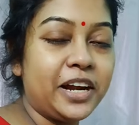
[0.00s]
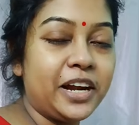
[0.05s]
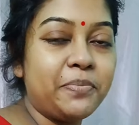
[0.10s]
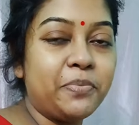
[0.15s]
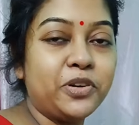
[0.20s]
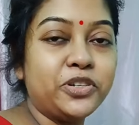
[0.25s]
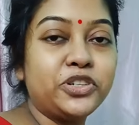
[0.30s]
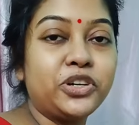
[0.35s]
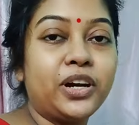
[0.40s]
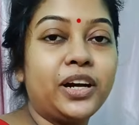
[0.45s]

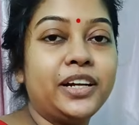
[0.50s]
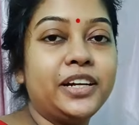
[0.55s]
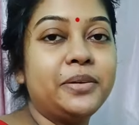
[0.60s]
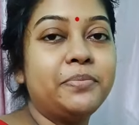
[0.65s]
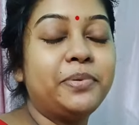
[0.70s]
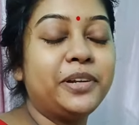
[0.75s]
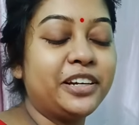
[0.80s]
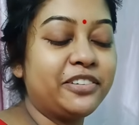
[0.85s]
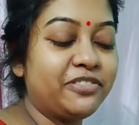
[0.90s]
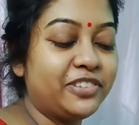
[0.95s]
তারপর
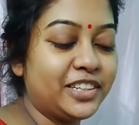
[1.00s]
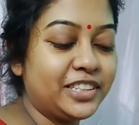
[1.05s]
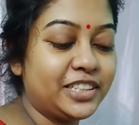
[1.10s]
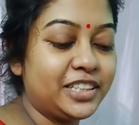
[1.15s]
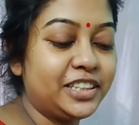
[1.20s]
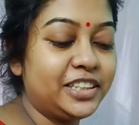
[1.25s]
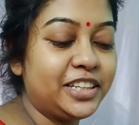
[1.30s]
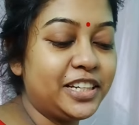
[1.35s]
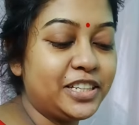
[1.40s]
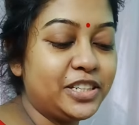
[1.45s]
সকালে
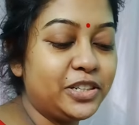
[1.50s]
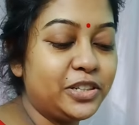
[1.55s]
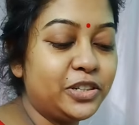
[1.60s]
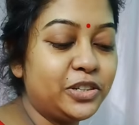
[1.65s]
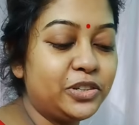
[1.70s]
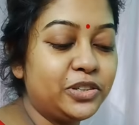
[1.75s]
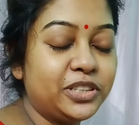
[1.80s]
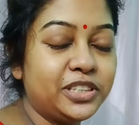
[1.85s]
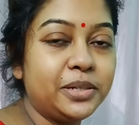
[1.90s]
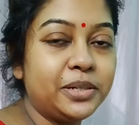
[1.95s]
ব্রেকফাস্টে
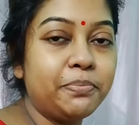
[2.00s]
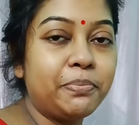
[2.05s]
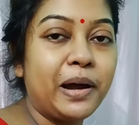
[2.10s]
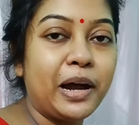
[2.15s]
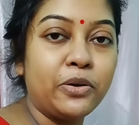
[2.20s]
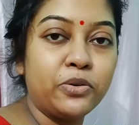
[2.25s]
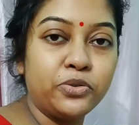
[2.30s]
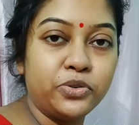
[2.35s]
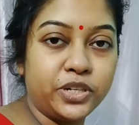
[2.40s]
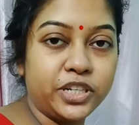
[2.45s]
দিয়েছিল হচ্ছে
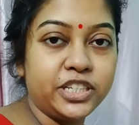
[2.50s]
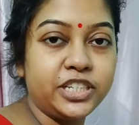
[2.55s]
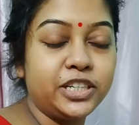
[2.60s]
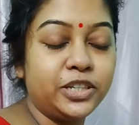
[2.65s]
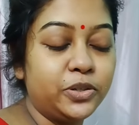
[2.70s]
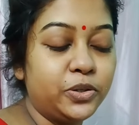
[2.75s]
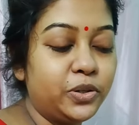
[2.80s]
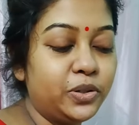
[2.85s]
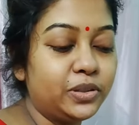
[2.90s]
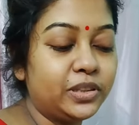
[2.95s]
পাউরুটি
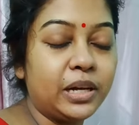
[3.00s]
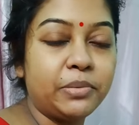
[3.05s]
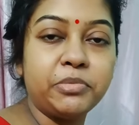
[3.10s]
ছিল